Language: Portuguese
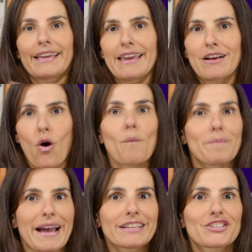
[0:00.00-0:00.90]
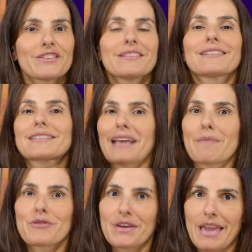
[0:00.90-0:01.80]
Quem compete
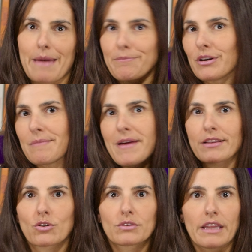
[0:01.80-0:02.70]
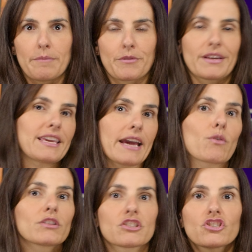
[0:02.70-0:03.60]
sabe o que é polimento ou taper, que é
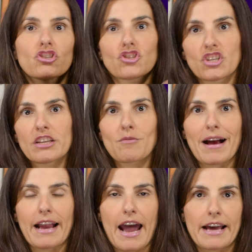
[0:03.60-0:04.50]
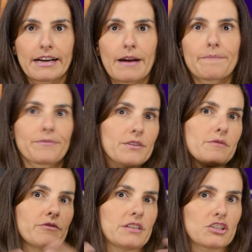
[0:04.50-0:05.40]
quando a gente tira uma carga
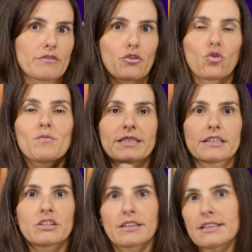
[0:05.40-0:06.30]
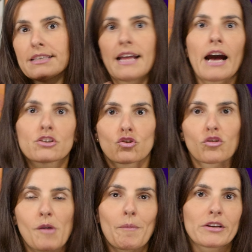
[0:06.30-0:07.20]
seja volume, seja intensidade,
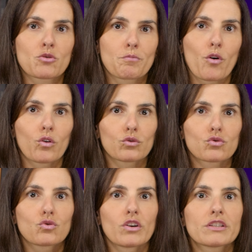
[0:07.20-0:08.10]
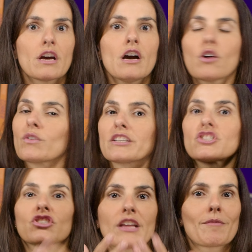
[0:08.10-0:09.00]
normalmente um pouco dos dois, quando a
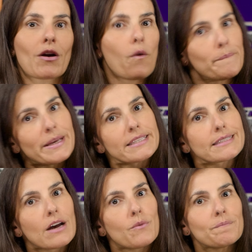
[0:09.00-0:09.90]
gente tem uma competição,